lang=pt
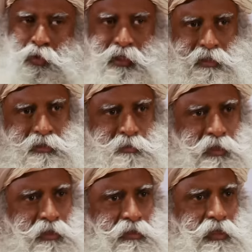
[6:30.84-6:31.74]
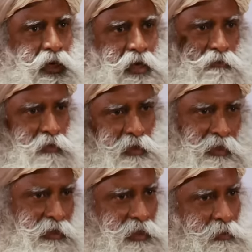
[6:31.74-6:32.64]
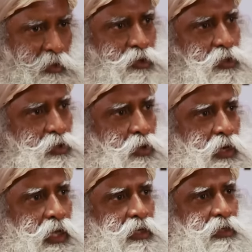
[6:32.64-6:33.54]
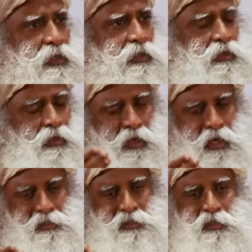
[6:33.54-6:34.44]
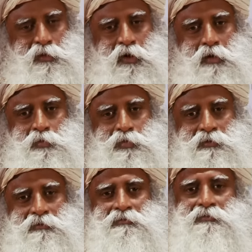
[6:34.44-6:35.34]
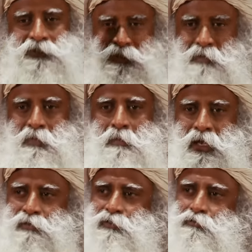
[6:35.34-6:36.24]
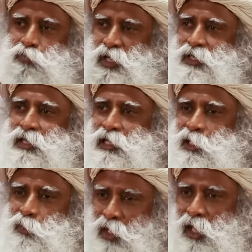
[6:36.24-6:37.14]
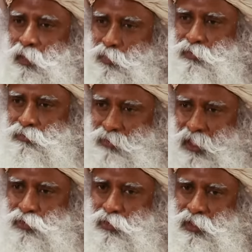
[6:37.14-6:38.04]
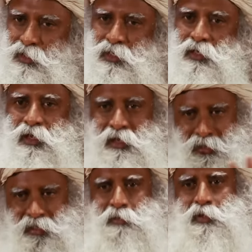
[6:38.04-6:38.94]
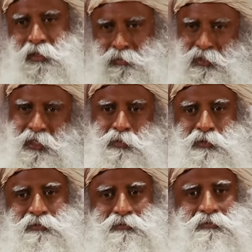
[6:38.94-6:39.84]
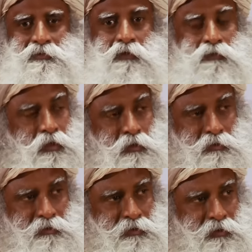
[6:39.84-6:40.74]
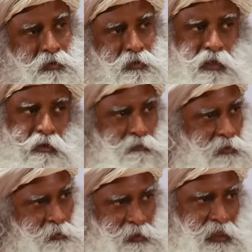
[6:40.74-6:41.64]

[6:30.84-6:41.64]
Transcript: Elas são brilhantes, mas não conseguem pensar em nada, porque não existe clareza. À medida que crescem, naturalmente ocorrerá certa quantidade de morte cerebral. E então elas se tornarão estáveis.